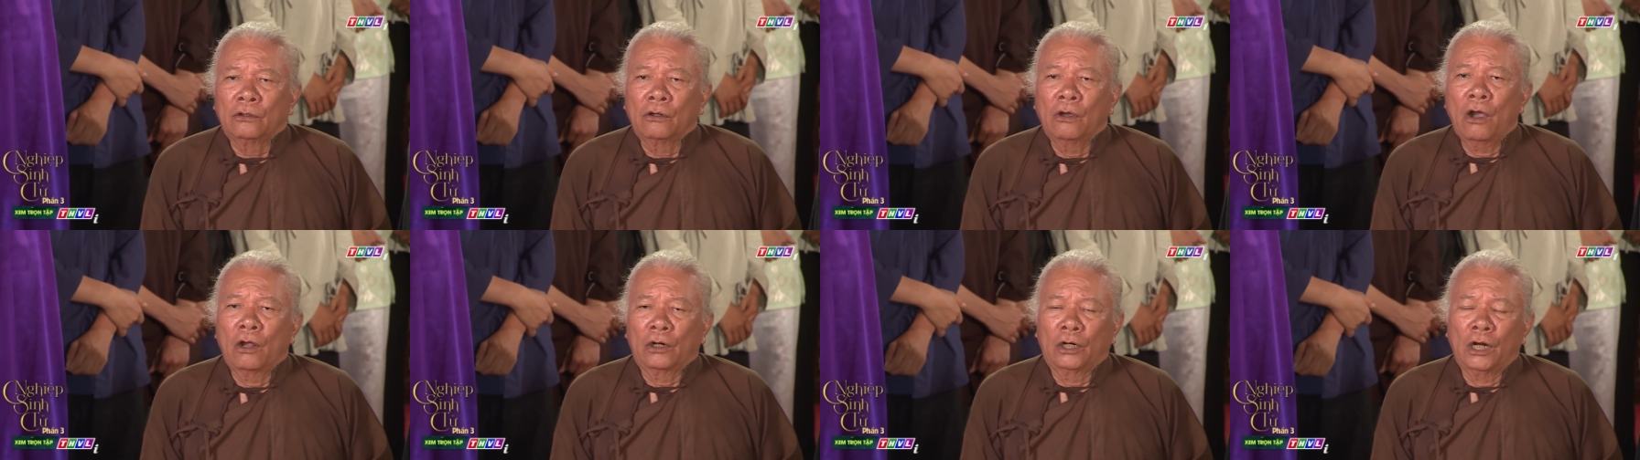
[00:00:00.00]

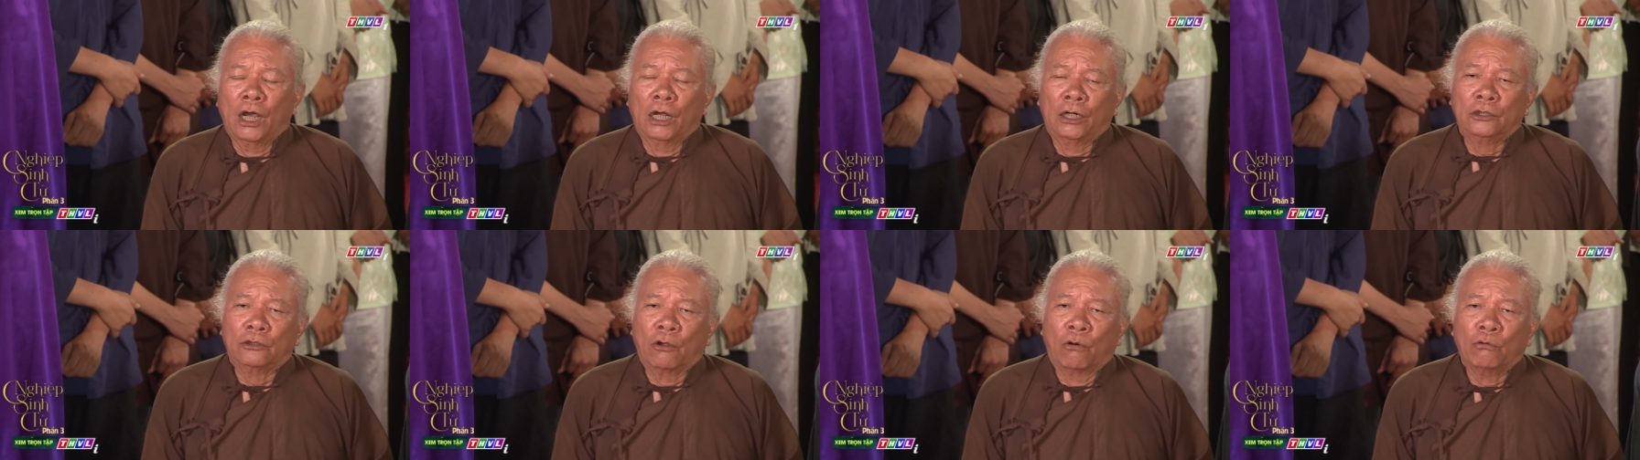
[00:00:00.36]
Cho
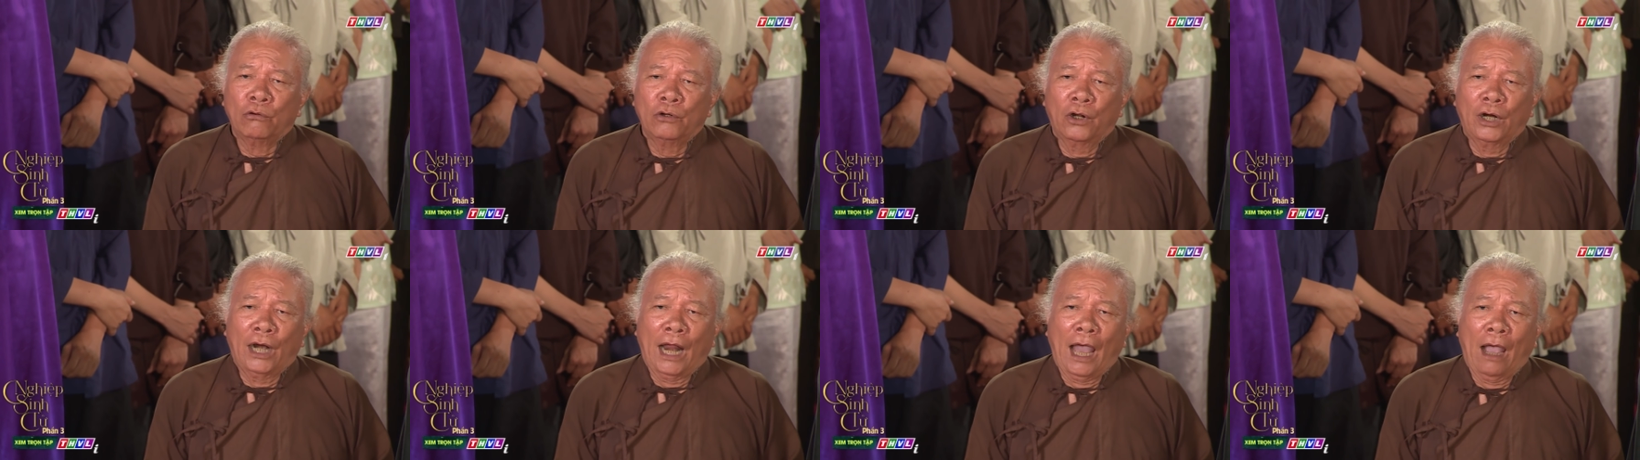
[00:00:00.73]
nên
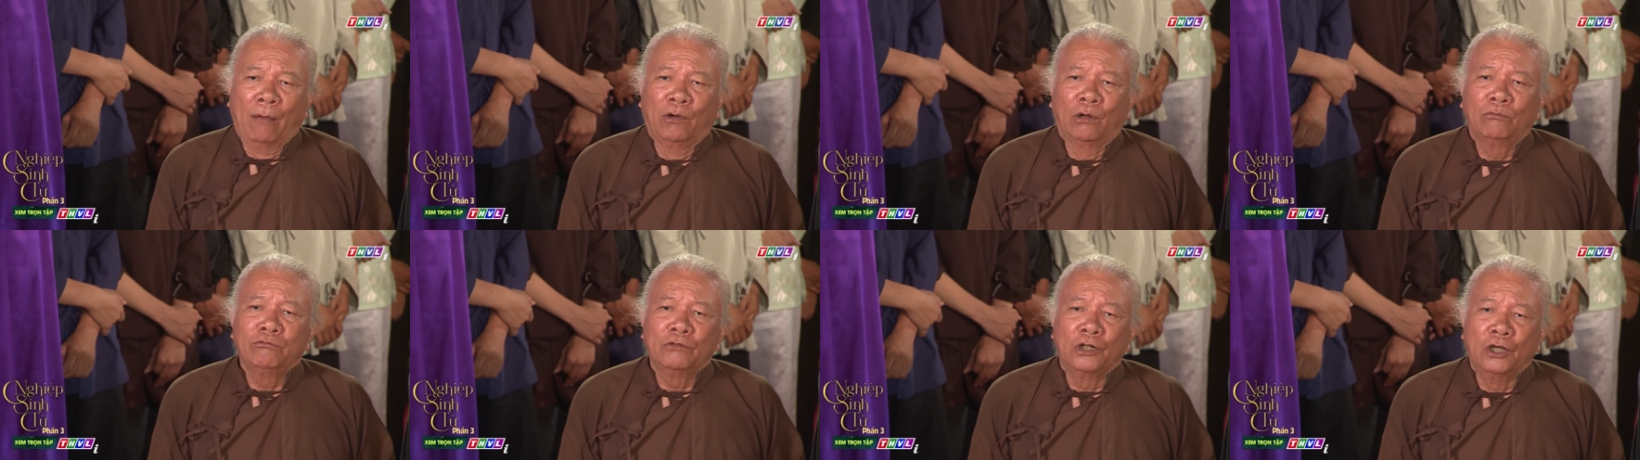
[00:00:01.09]
tụi
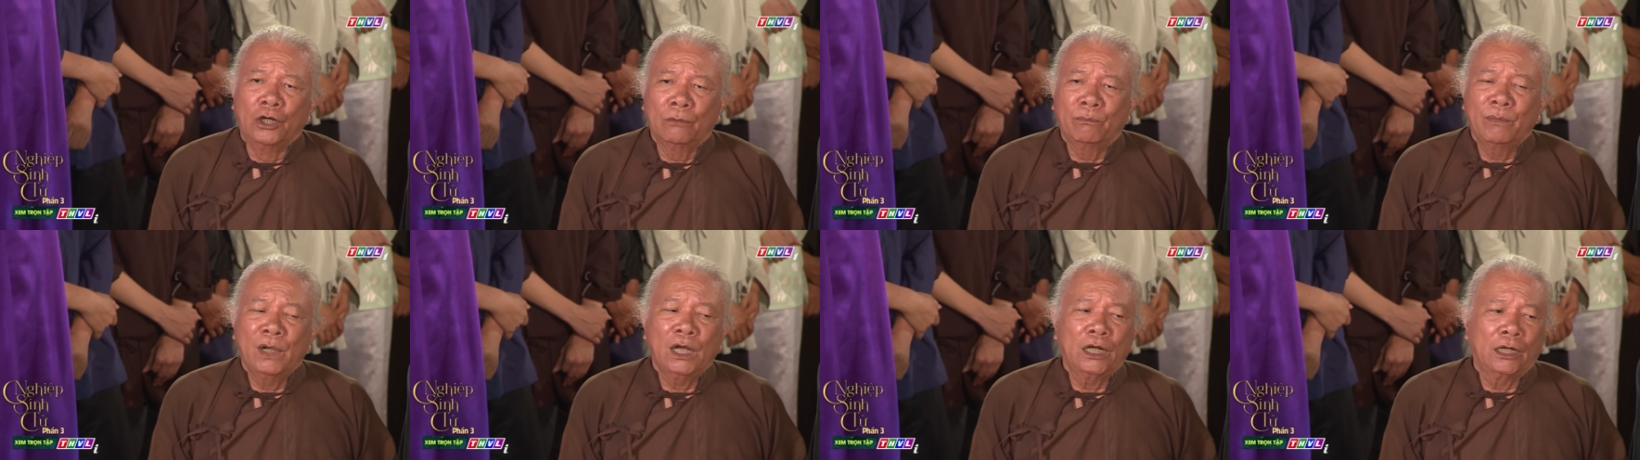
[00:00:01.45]
nó làm
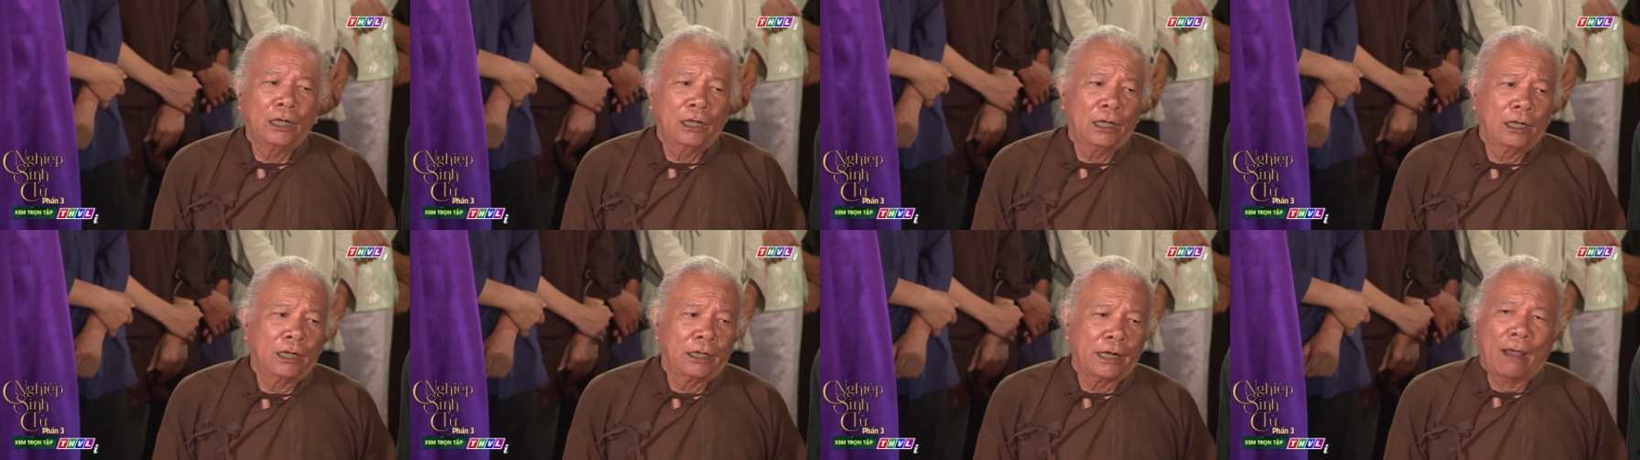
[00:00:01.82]
không
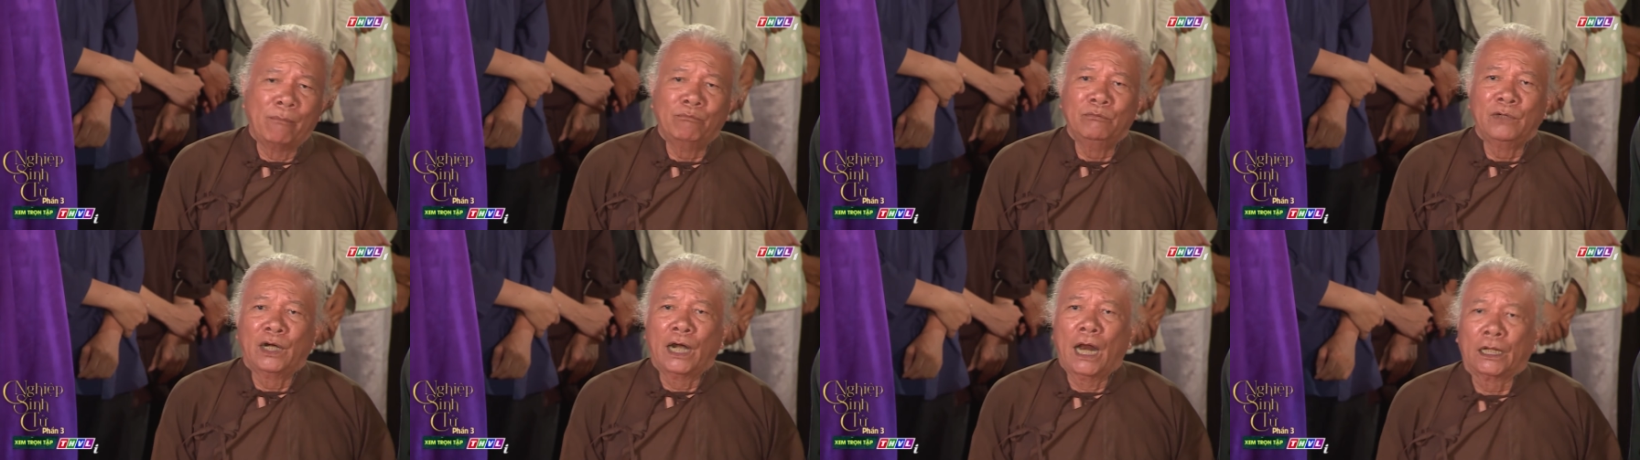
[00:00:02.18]
được rồi
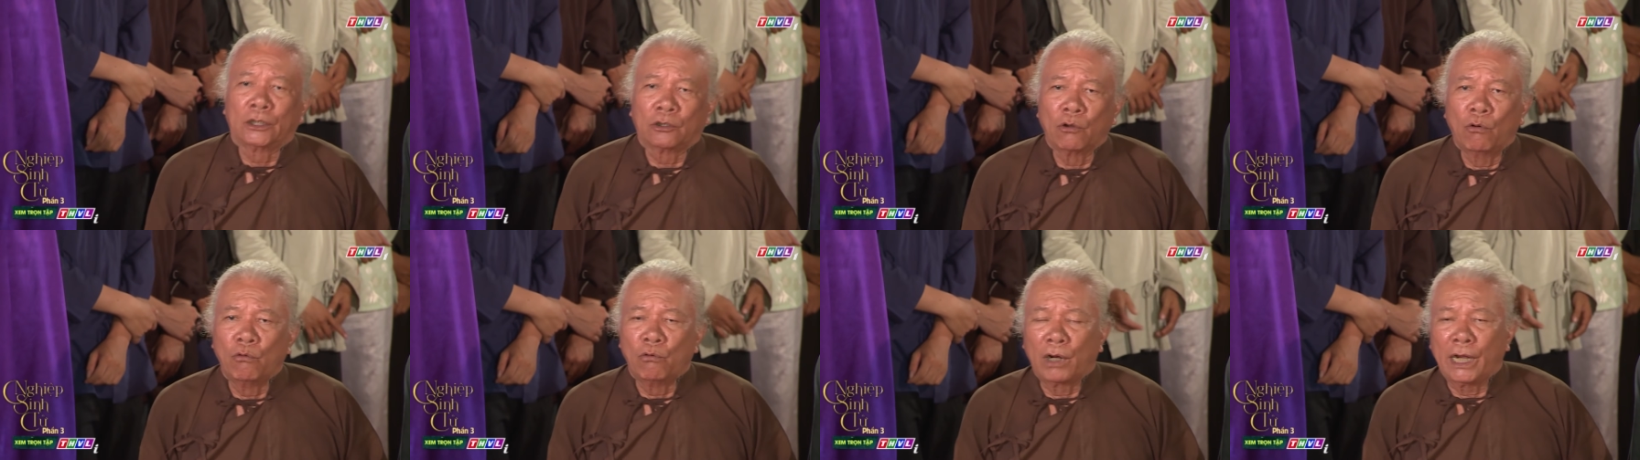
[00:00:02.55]
mới
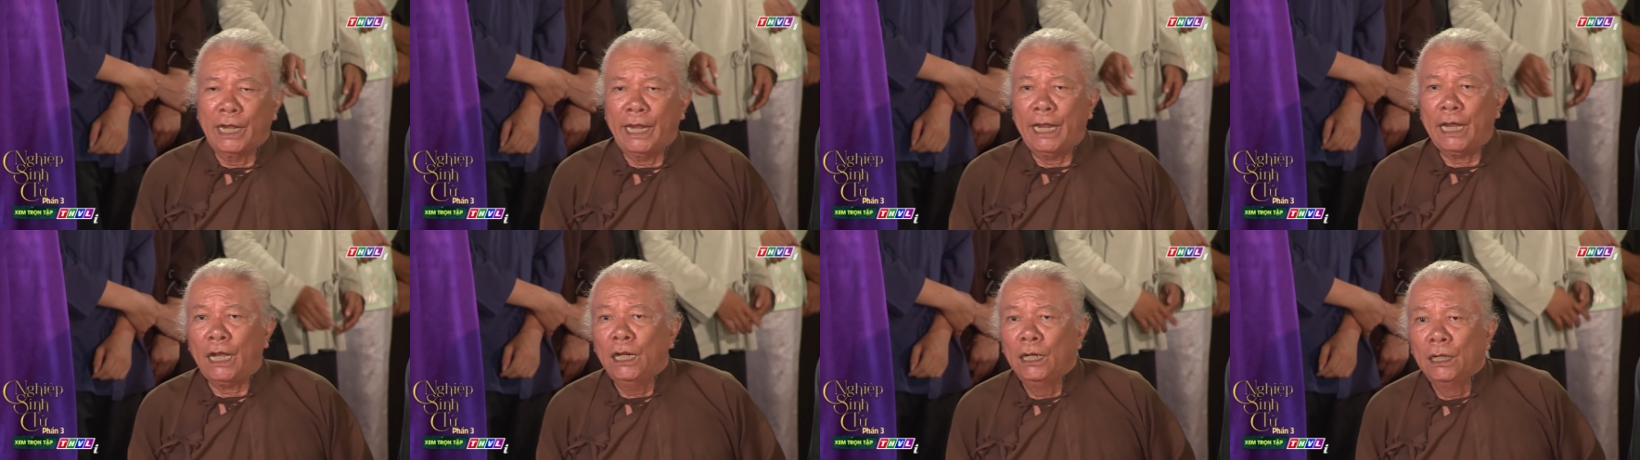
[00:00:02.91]
đâm ra
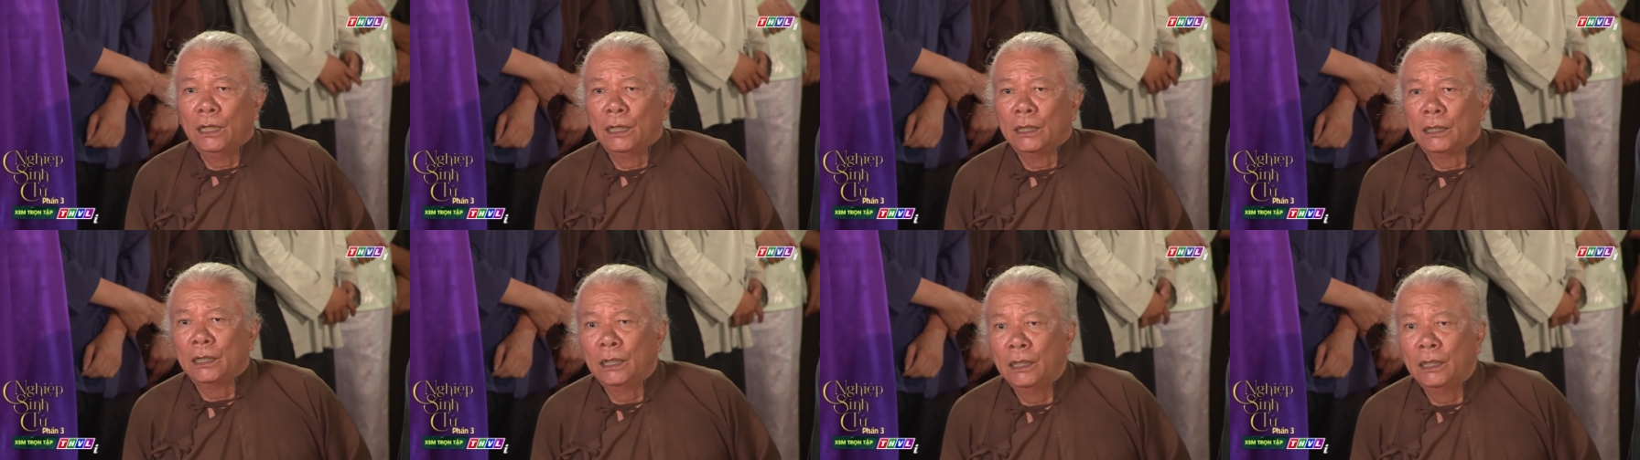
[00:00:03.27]
thù ghét,